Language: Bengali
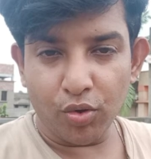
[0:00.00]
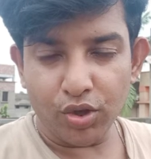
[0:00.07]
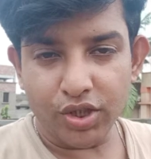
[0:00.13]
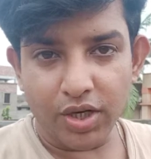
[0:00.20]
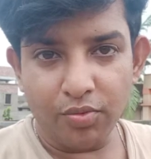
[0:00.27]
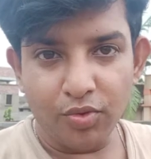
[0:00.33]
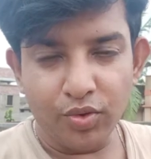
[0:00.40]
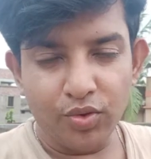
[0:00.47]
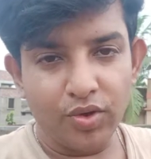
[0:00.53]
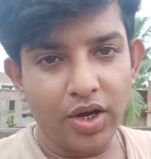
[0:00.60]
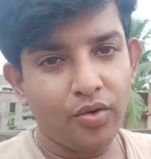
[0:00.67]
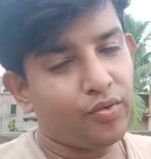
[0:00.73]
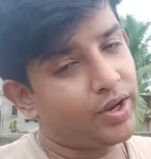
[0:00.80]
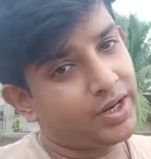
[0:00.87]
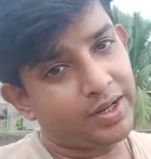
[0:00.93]
নমস্কার বন্ধুরা
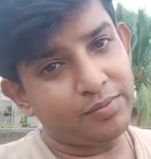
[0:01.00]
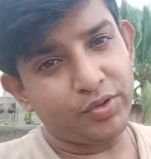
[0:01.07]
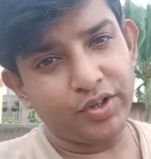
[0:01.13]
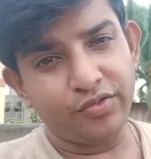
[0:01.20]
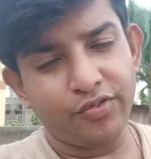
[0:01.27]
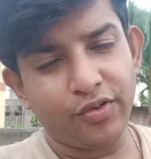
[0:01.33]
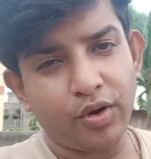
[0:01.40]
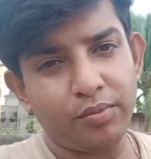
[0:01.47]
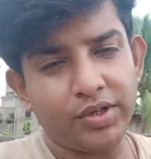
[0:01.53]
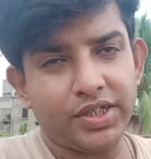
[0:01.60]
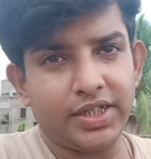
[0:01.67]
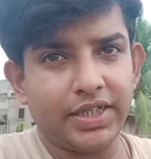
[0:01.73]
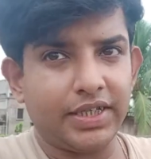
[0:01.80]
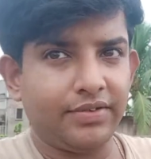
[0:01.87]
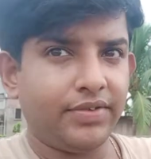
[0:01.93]
ওয়েলকাম টু
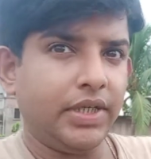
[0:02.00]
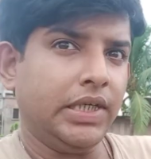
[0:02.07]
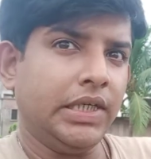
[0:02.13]
ইনফরমেশন টিভি